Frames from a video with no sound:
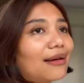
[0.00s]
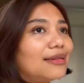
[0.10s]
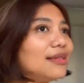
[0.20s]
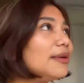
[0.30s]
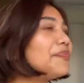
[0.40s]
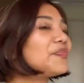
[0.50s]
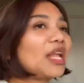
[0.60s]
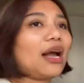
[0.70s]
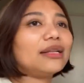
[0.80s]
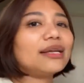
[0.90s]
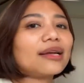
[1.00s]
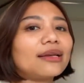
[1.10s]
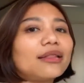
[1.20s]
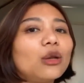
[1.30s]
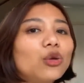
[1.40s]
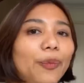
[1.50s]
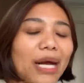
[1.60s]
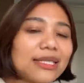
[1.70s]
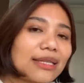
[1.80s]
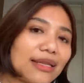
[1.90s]
Jadi ada yang kayak kita lupa
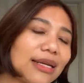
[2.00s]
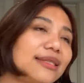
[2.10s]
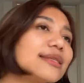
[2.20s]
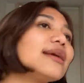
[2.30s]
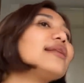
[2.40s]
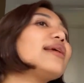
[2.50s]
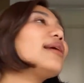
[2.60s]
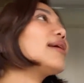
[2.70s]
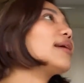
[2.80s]
kasih tinggal di sini,